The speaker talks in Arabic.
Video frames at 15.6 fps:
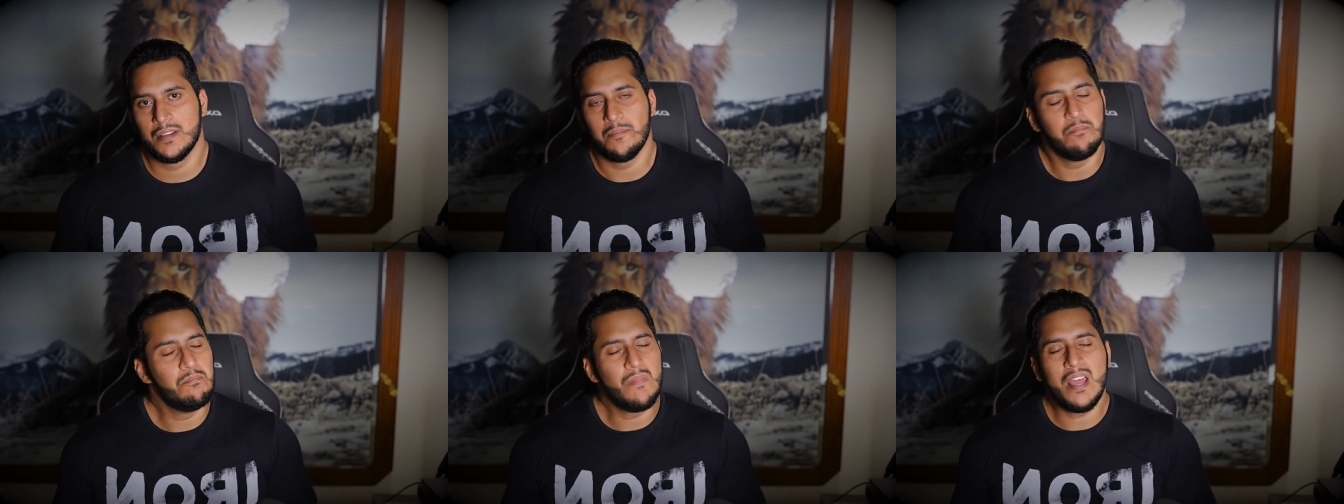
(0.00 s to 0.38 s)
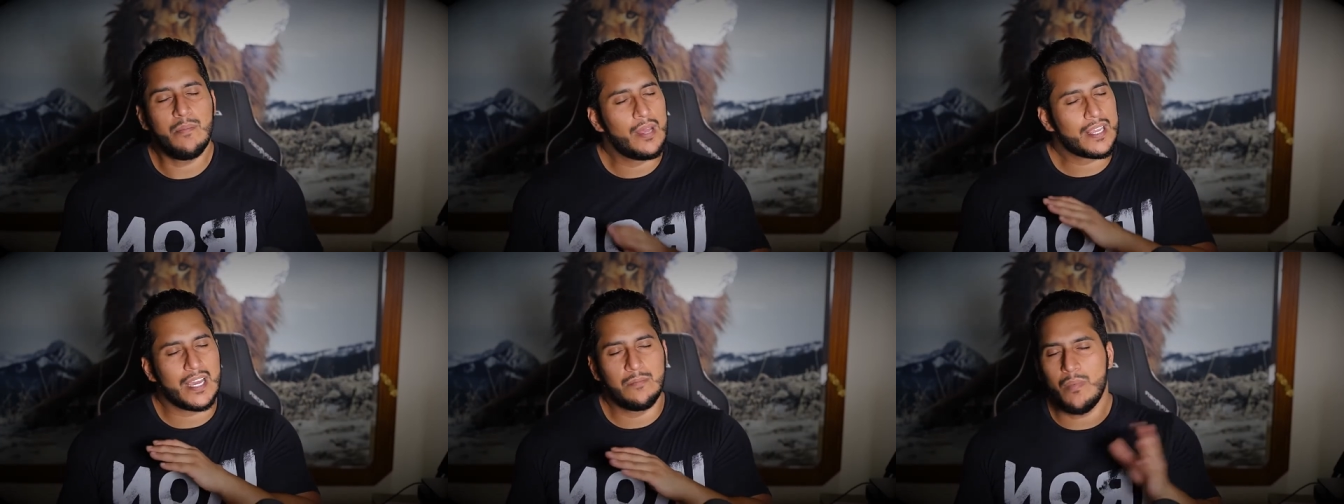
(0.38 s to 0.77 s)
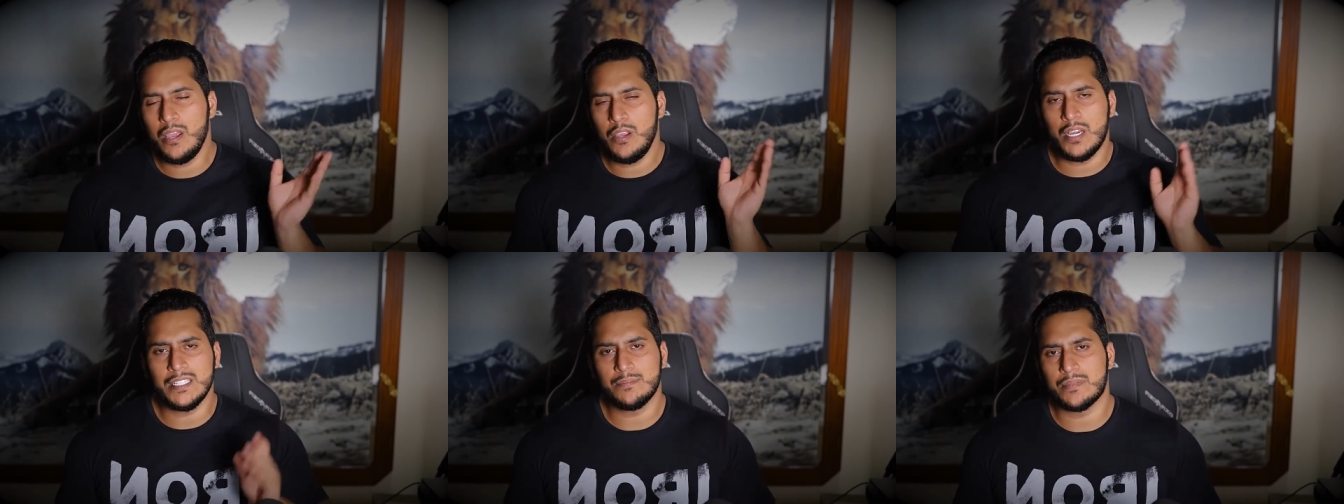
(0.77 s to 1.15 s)
مهما كان ما
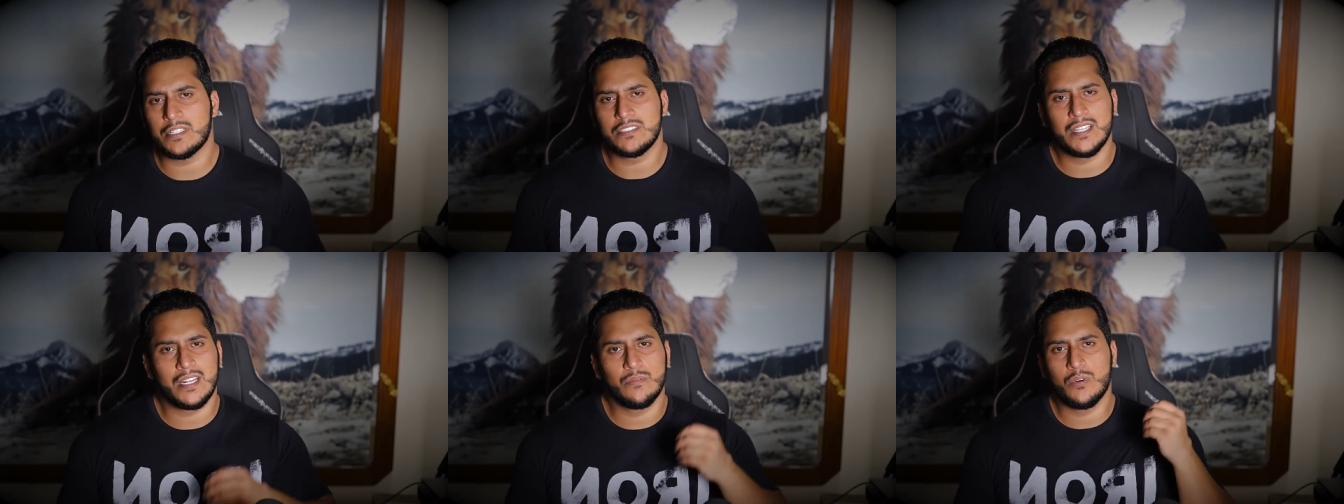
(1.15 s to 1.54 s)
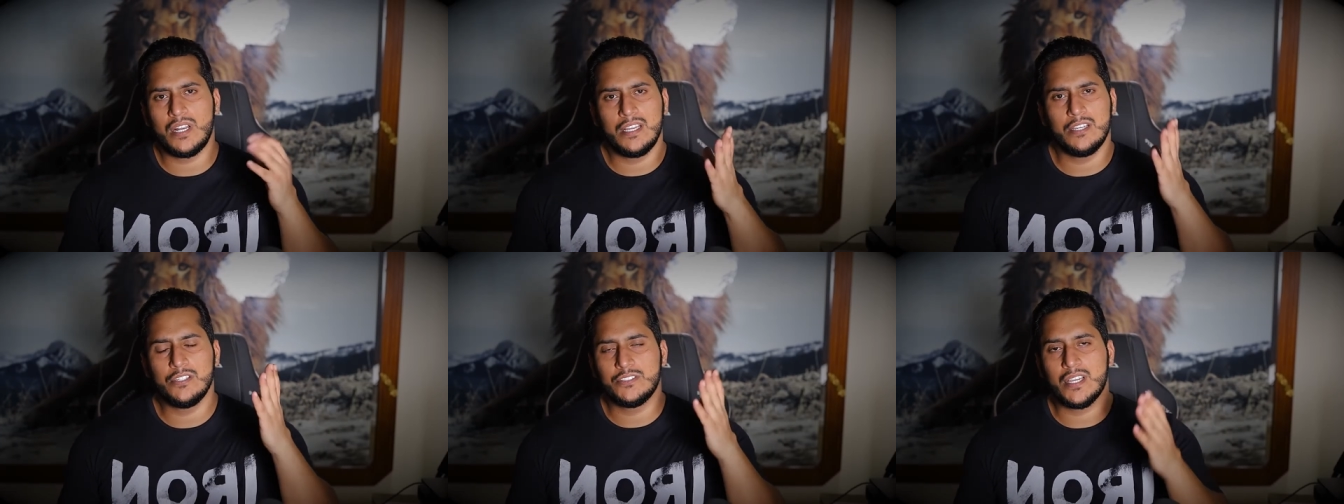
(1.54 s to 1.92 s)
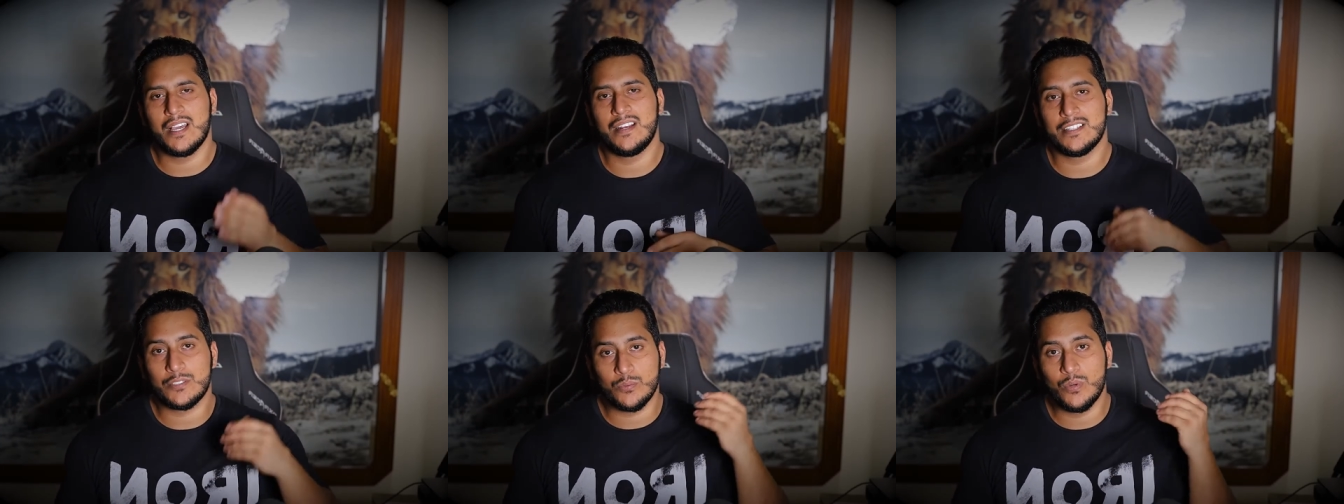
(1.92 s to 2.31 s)
يعد من الرجال ولا
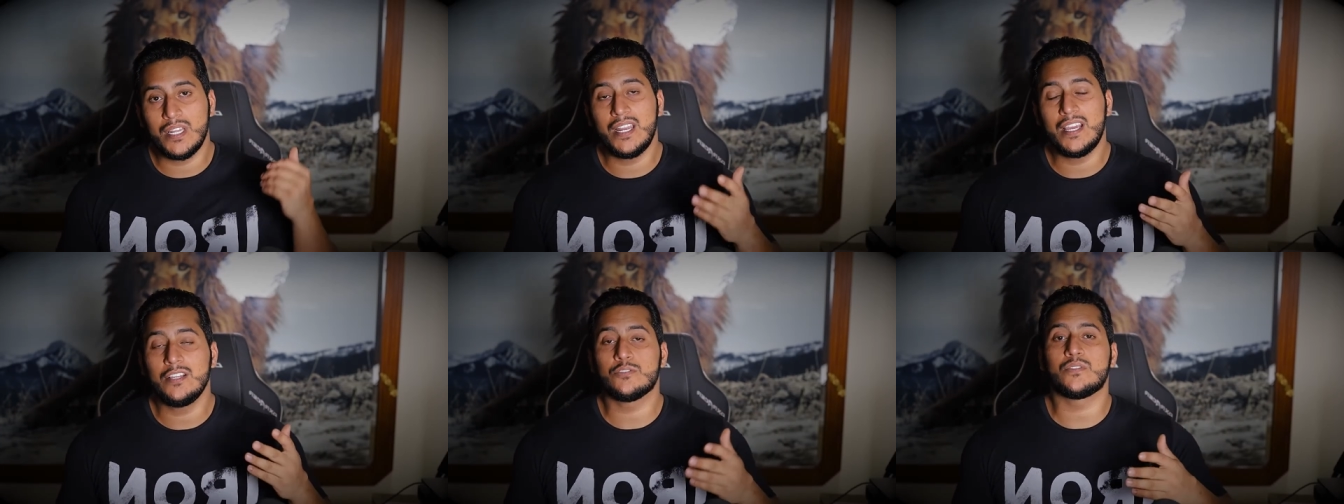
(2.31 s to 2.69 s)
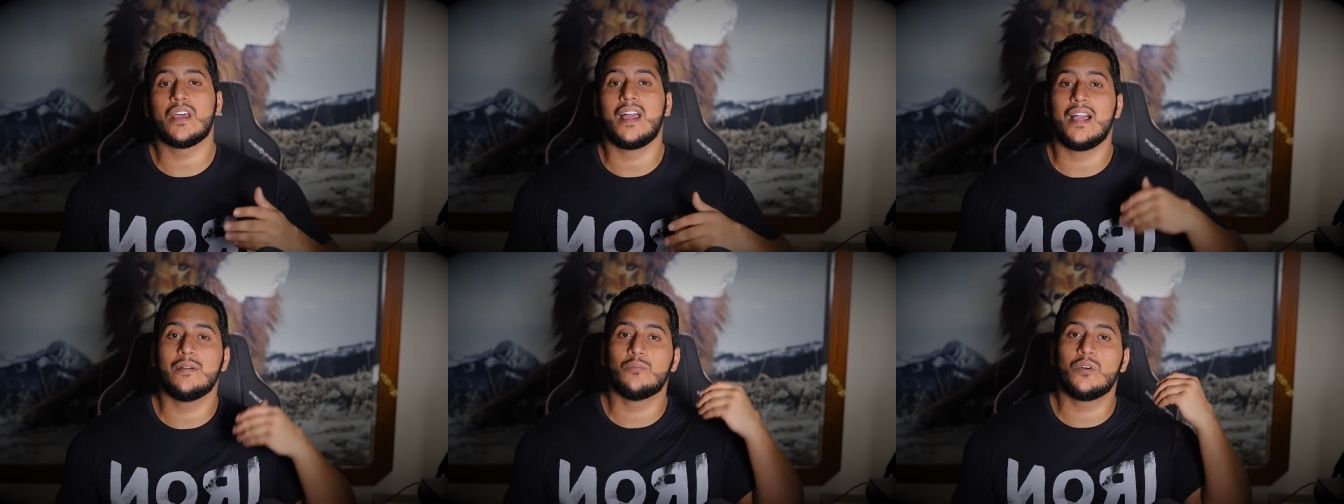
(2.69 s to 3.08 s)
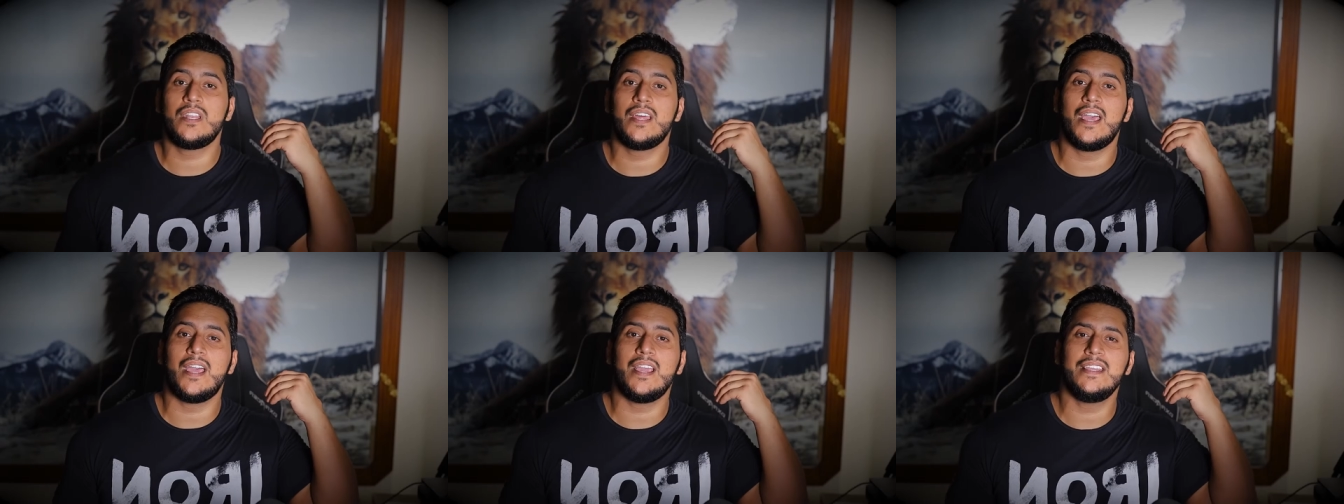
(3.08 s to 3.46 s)
يجالس ولا يصاحب
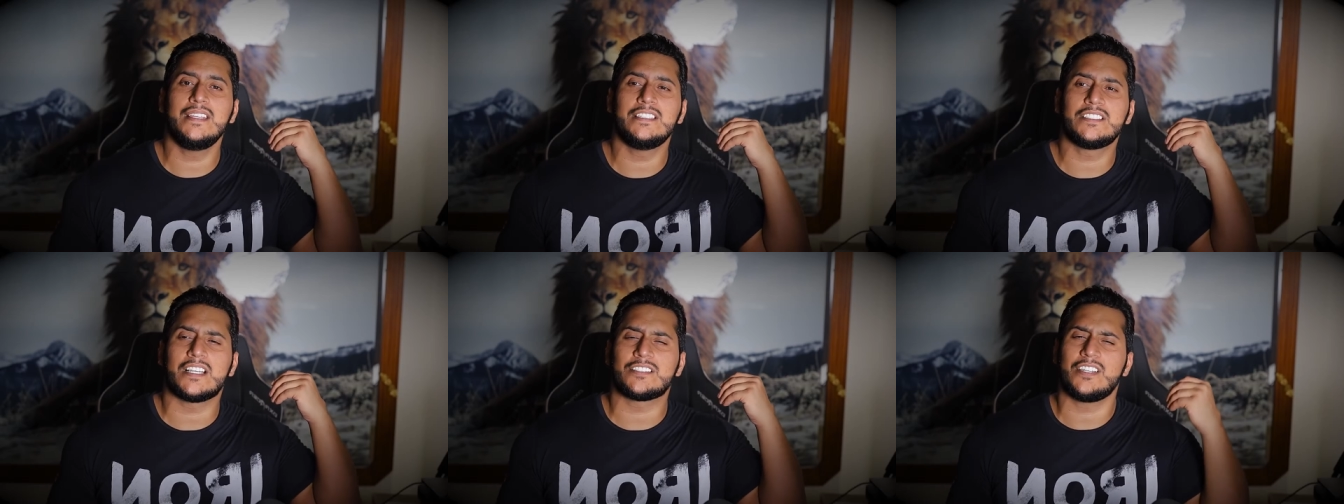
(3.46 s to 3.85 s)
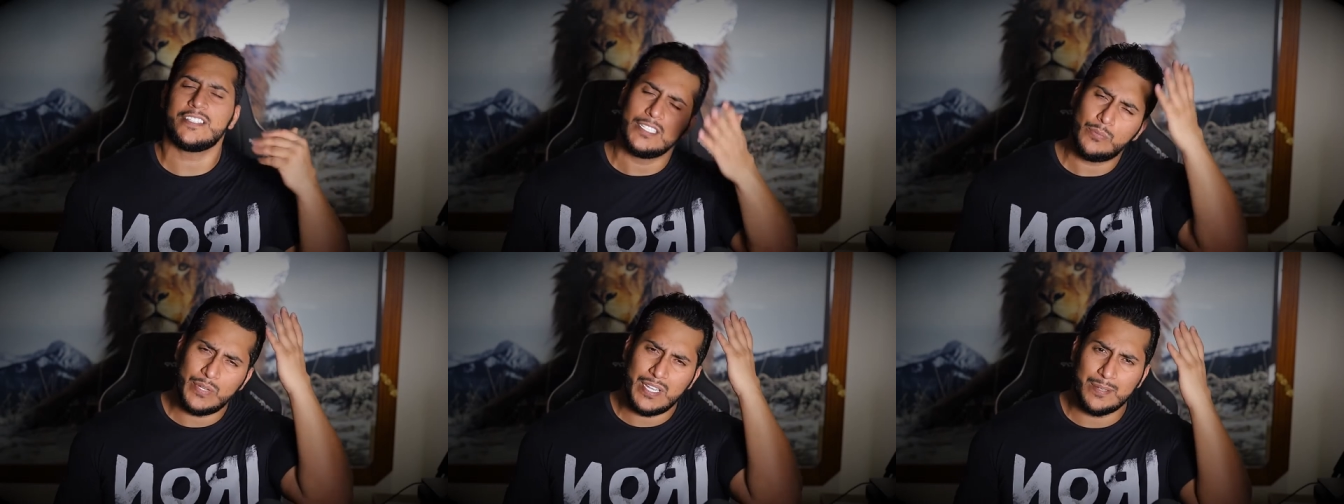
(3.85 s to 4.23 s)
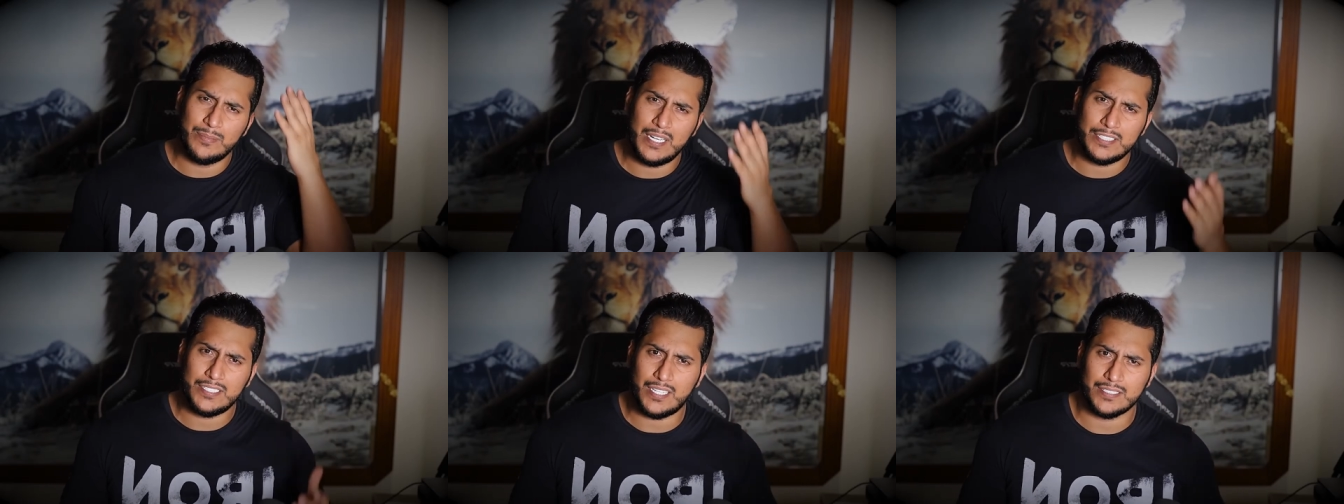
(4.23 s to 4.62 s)
ولا اي شخص يعطيه وجه من
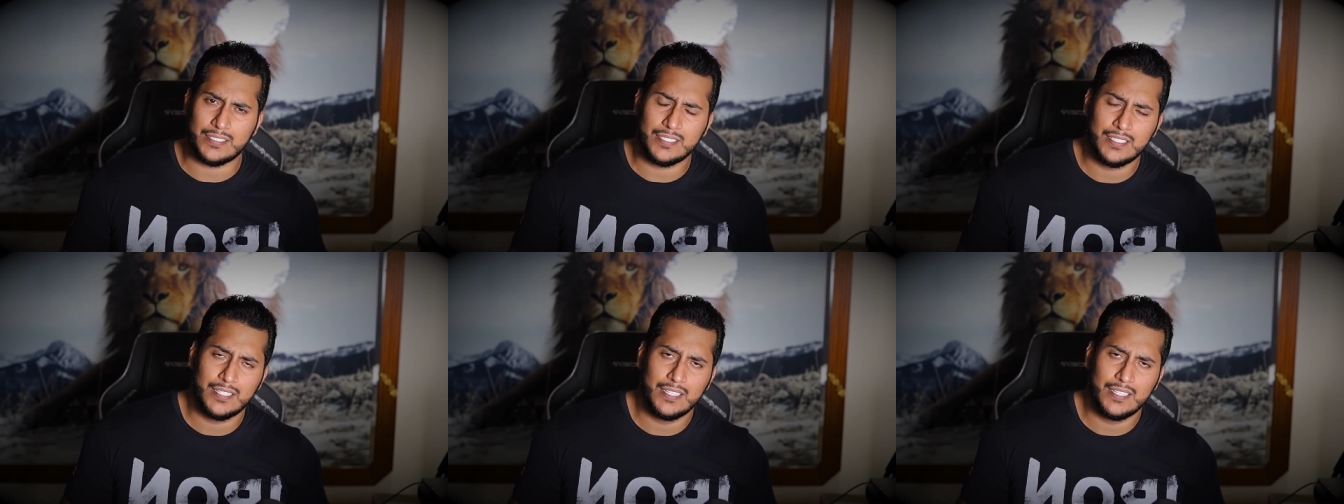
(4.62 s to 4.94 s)
الاساس